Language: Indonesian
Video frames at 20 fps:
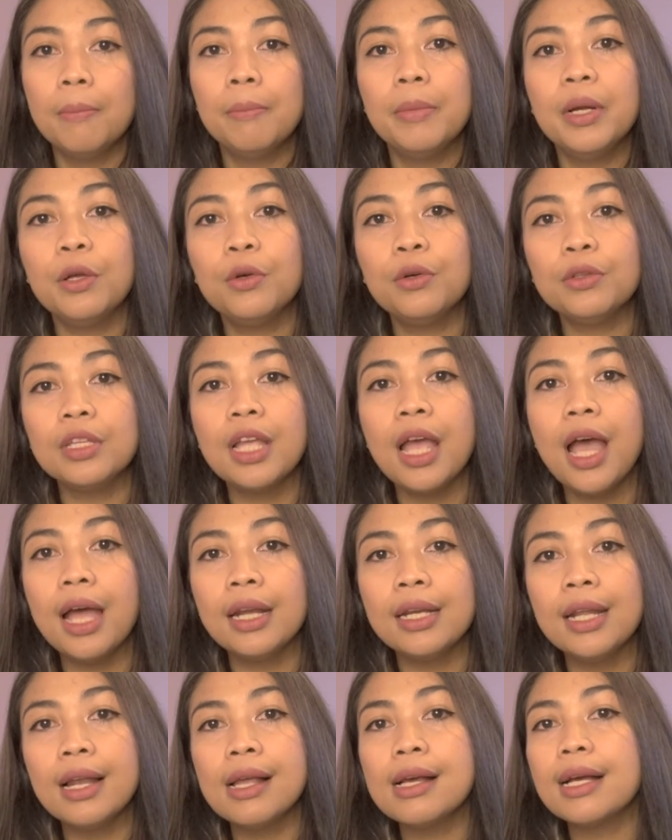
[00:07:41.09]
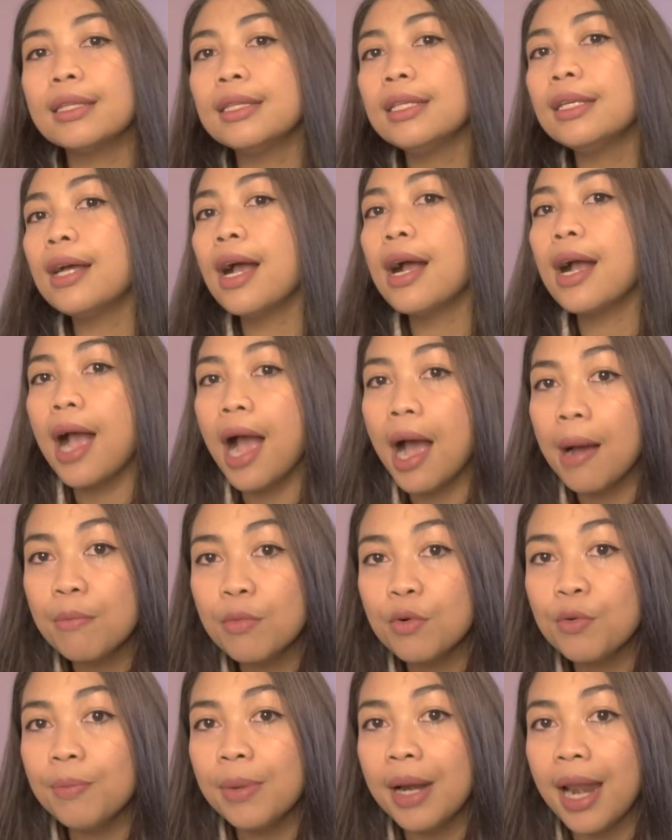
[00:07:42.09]
Berikutnya adalah ketika
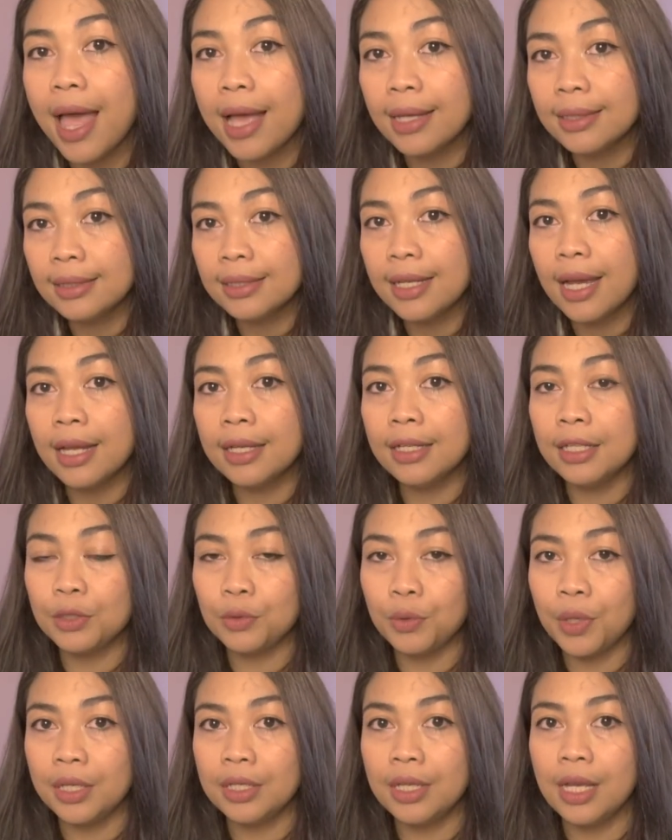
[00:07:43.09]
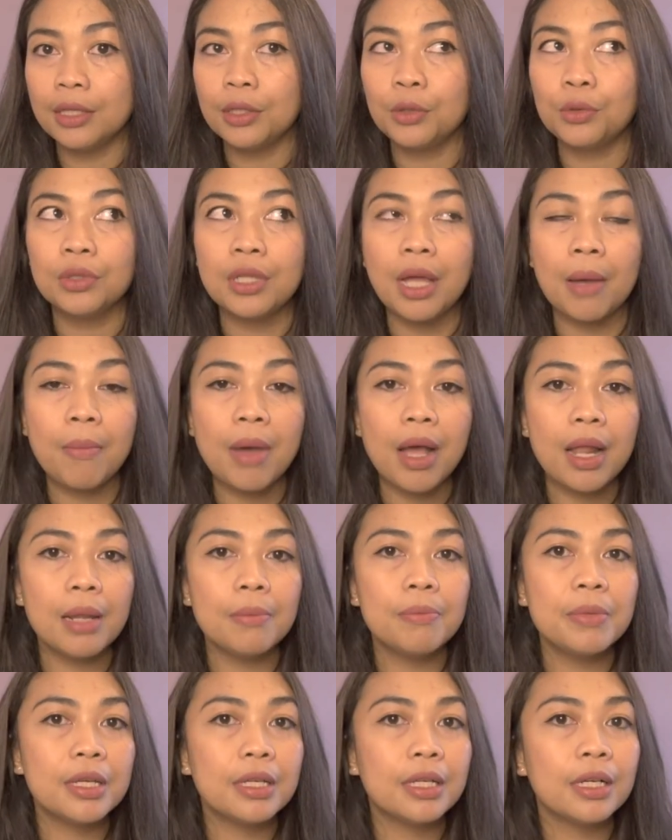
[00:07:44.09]
kamu belanja di Swedia, terutama
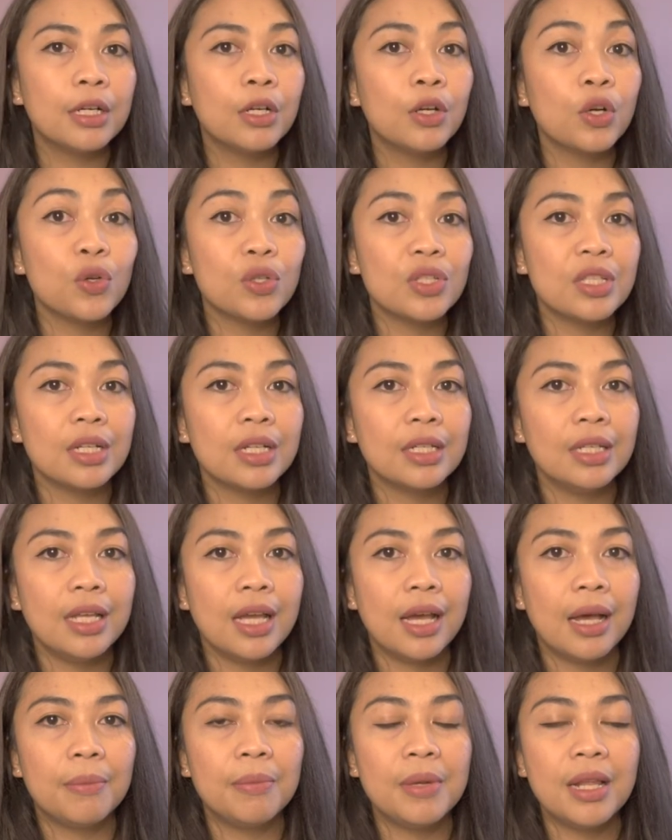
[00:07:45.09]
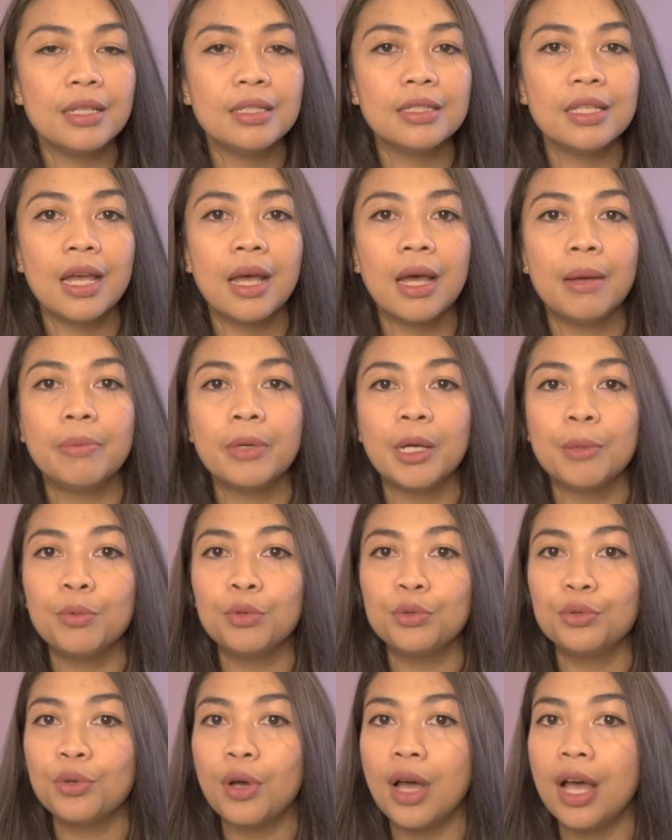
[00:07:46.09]
lebih ke grocery ya, belanja
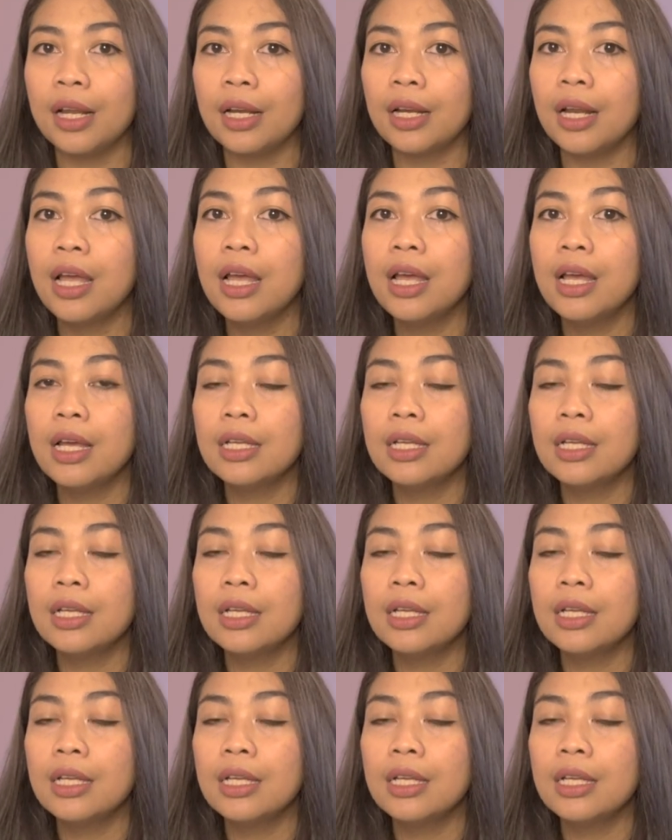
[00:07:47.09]
kebutuhan